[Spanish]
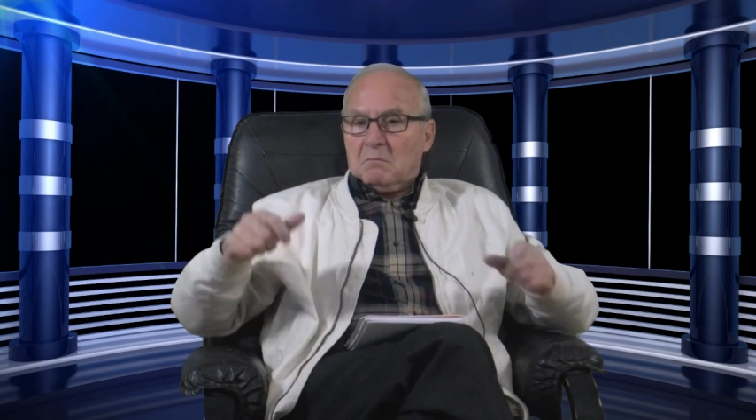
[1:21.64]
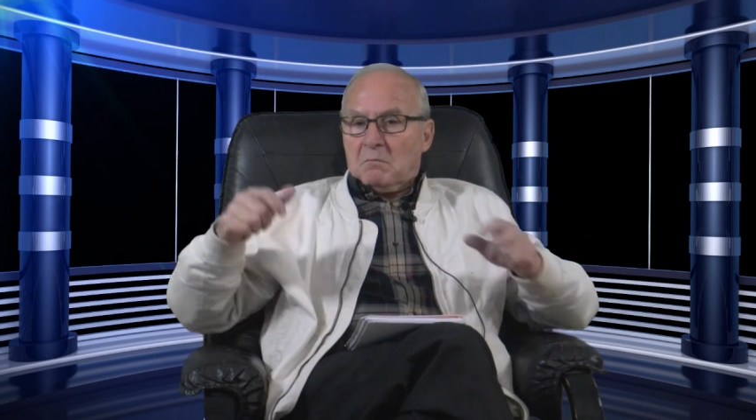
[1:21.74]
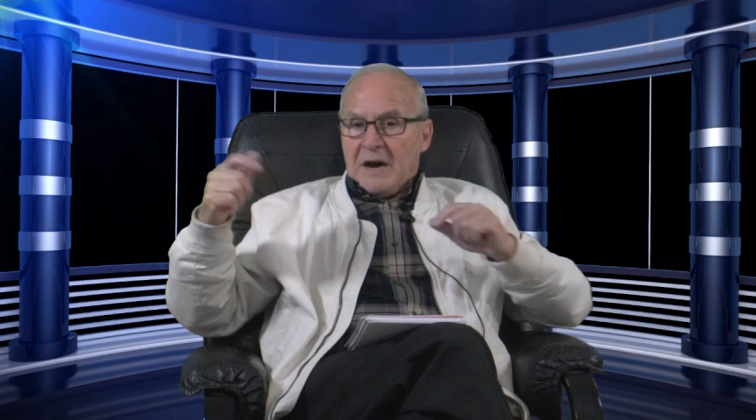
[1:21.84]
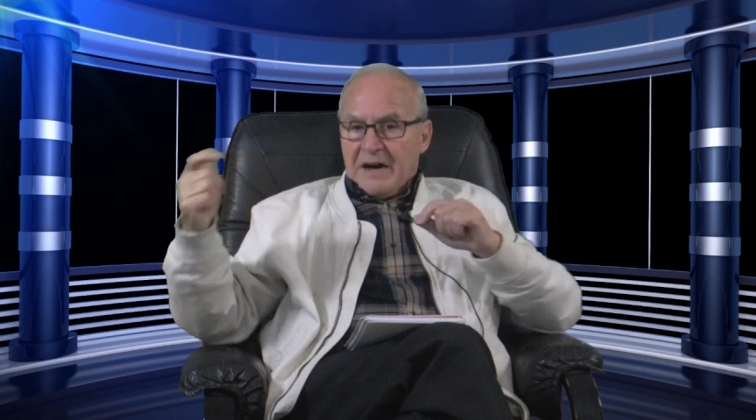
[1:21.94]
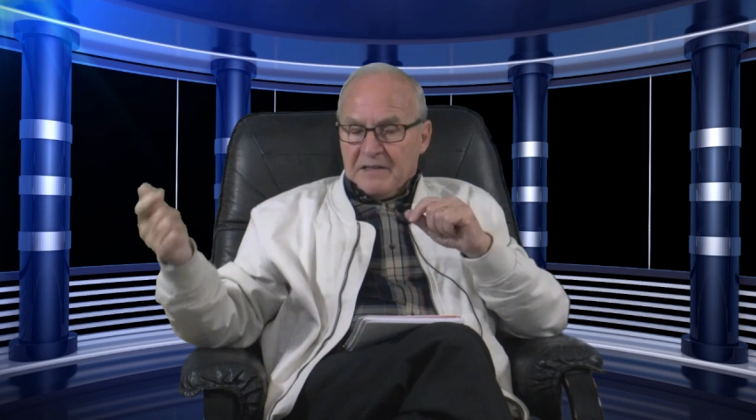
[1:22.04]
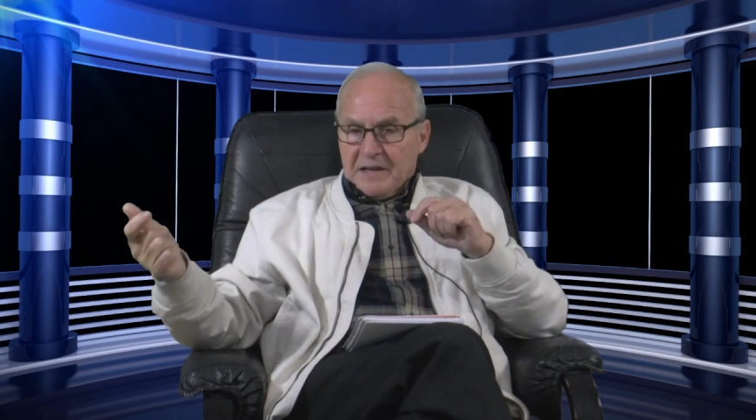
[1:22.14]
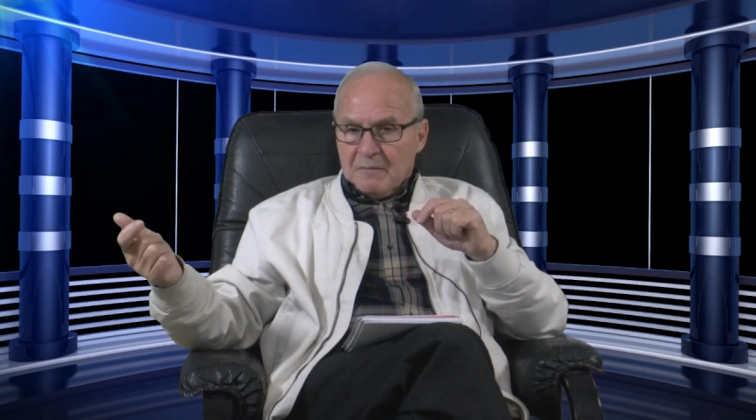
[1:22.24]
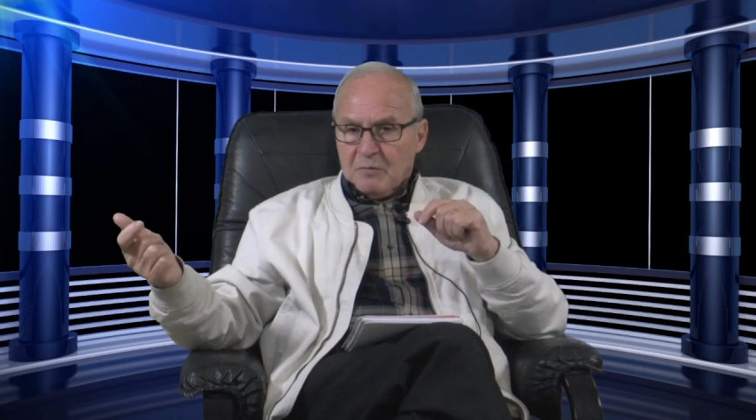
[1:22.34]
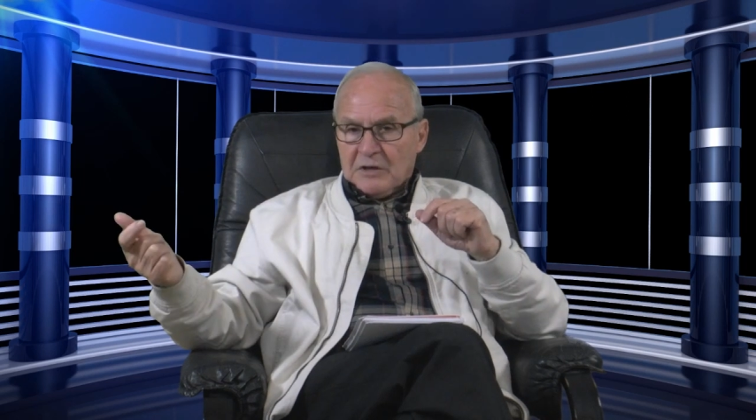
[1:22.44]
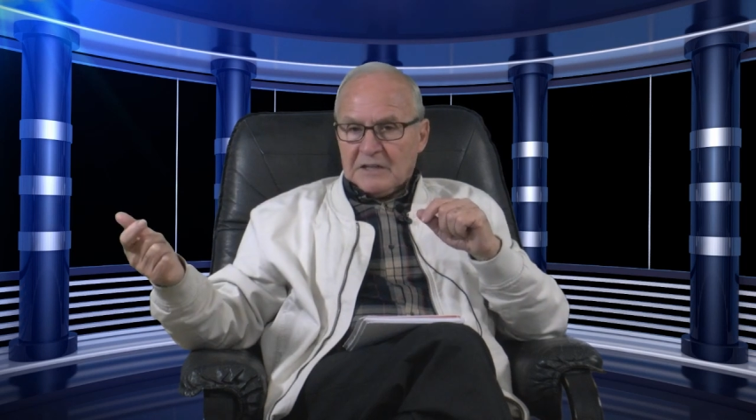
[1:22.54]
Va hacia
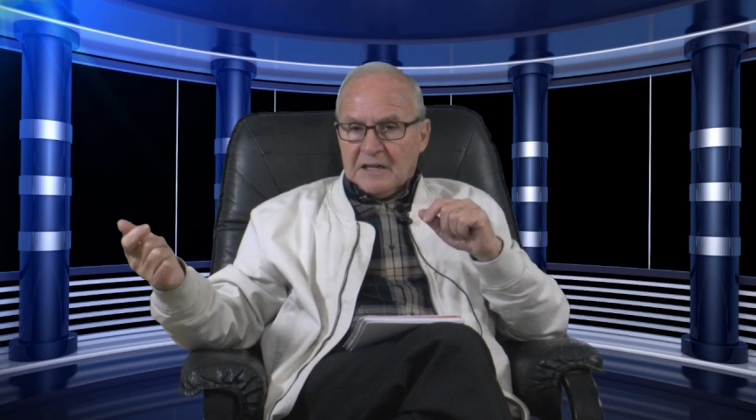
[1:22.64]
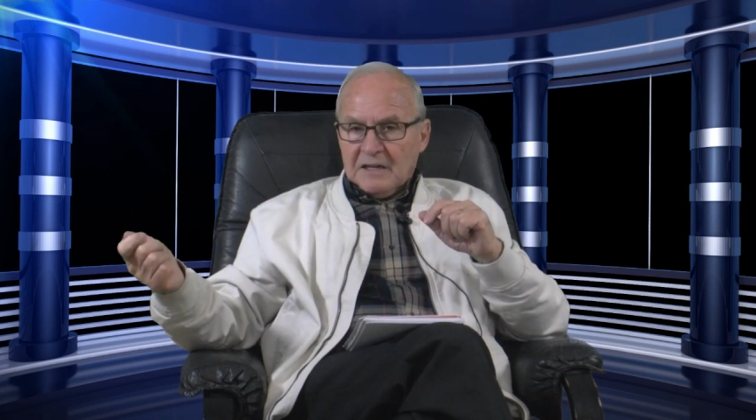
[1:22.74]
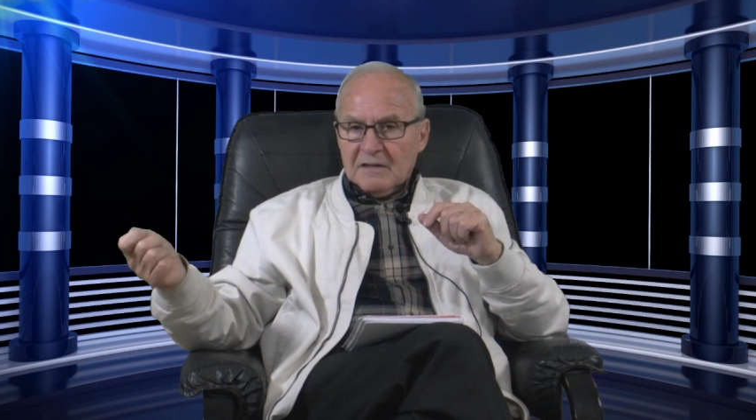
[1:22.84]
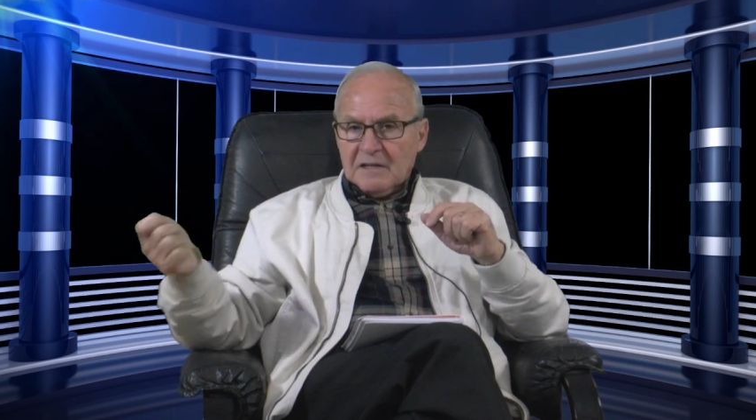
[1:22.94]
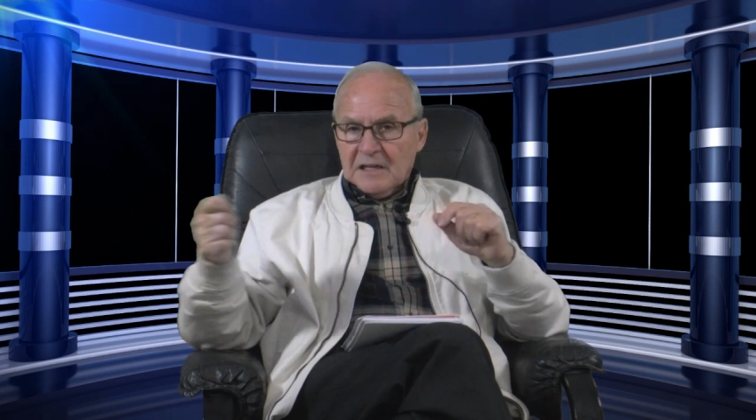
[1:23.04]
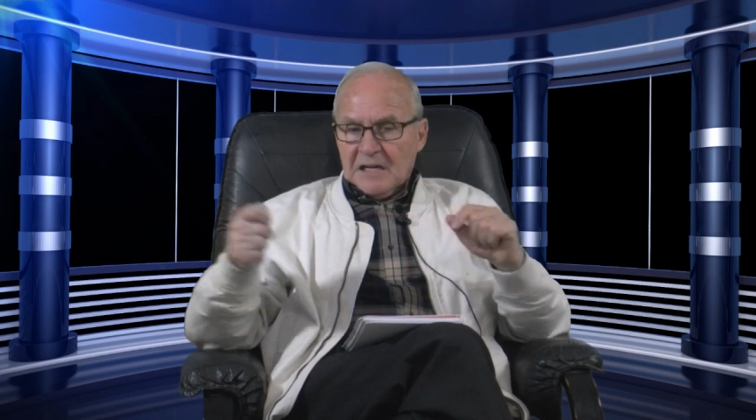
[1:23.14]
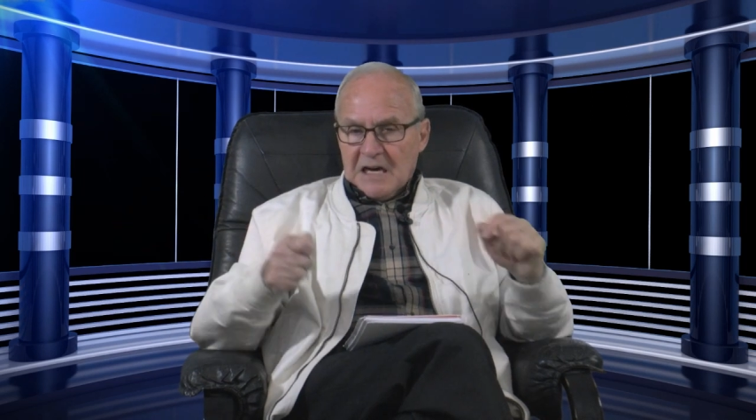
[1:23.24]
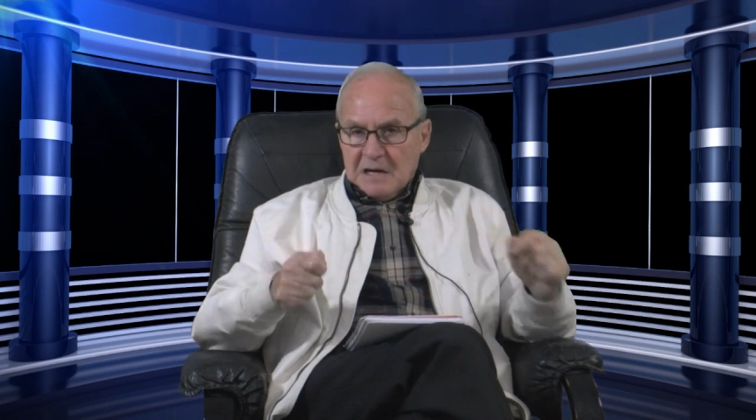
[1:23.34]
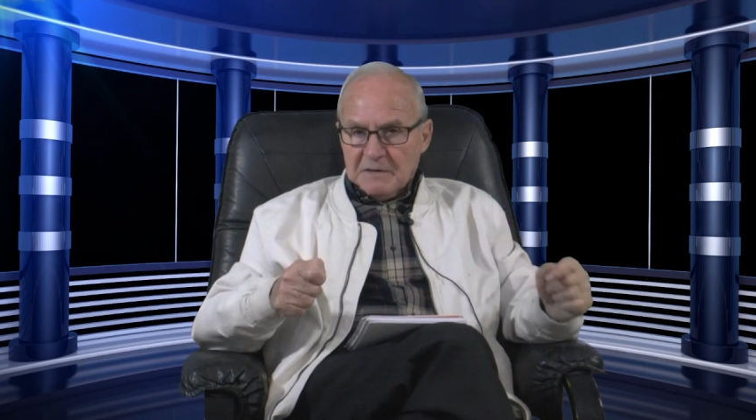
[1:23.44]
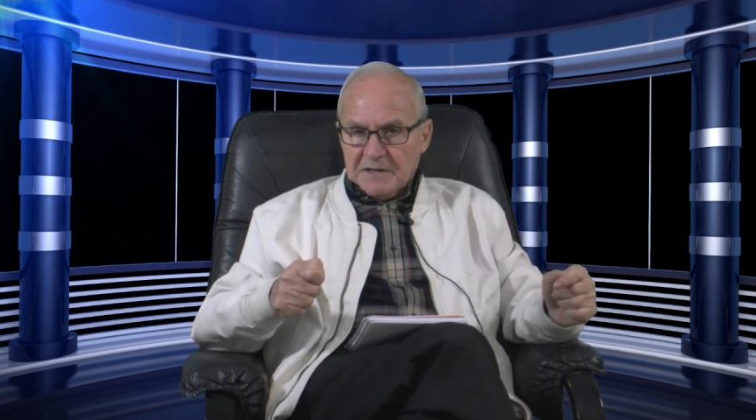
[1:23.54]
la puerta y
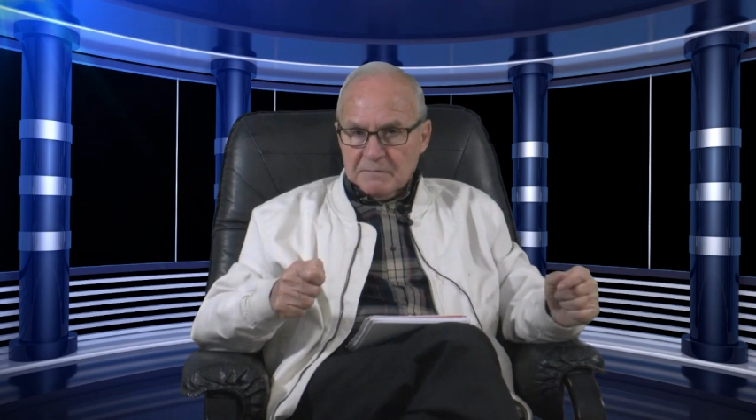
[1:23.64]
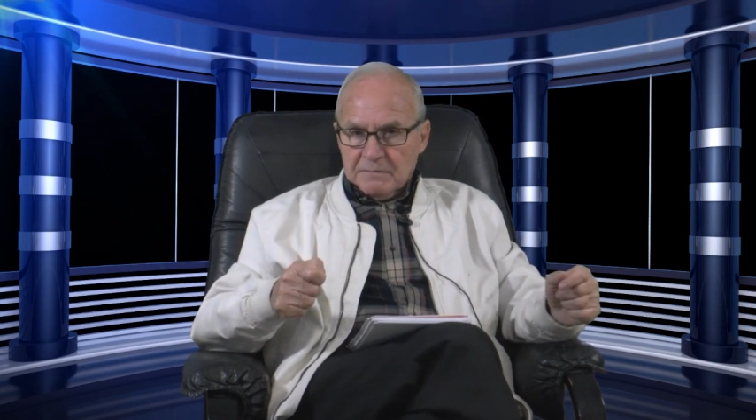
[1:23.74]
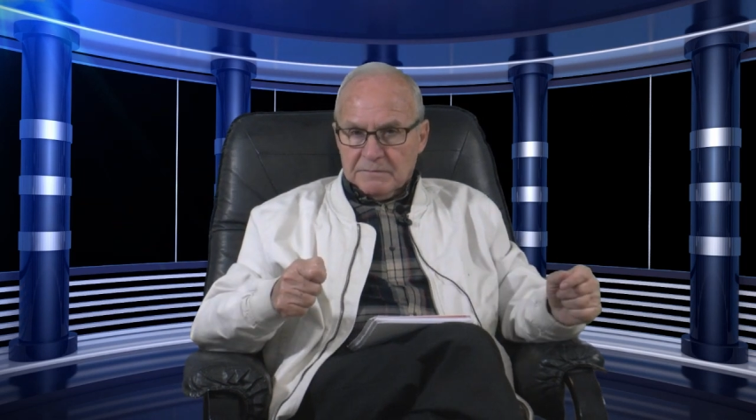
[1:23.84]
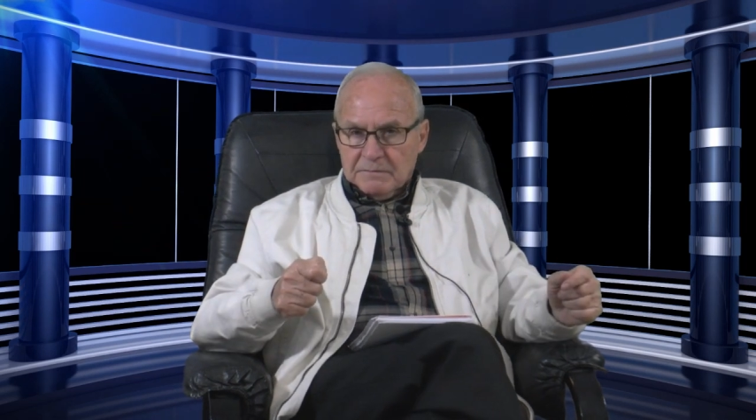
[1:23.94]
la abre.